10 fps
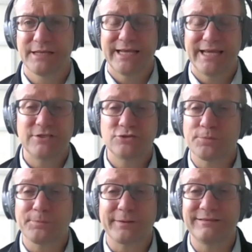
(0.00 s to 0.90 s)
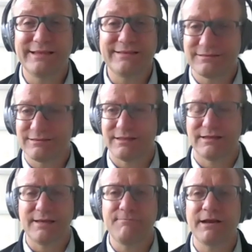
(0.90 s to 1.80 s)
es sorprendente,
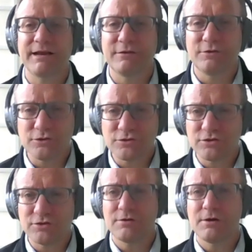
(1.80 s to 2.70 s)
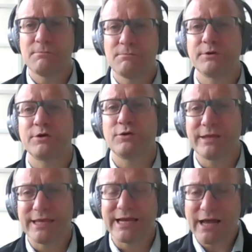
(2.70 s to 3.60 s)
es maravilloso, pero no ha
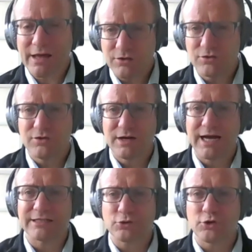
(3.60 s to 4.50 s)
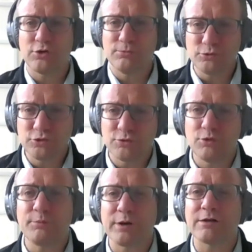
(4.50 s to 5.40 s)
llegado a todo el mundo,
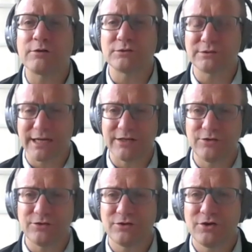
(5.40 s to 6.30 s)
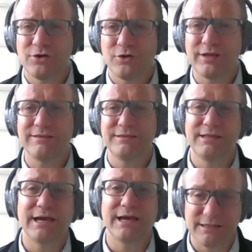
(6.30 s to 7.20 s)
muy por el contrario, hoy en
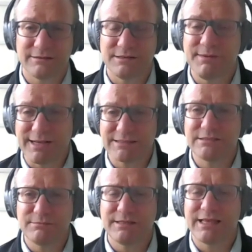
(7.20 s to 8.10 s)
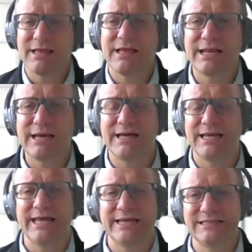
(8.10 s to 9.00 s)
día, y máxime dada la,
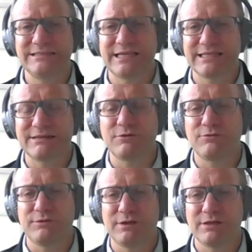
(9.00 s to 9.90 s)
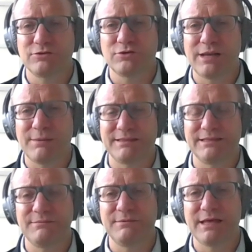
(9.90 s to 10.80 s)
la crisis que estamos viviendo con la
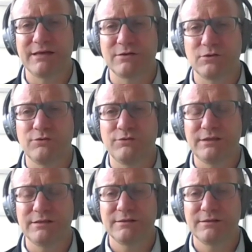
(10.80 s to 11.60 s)
pandemia del COVID,